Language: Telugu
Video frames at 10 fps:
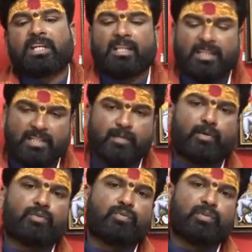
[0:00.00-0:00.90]

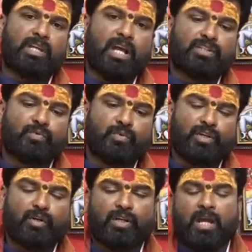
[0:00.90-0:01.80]
శాంతించబడుతుంది ఆ
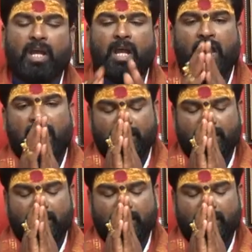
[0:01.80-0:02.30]
శివుడి యొక్క ఆ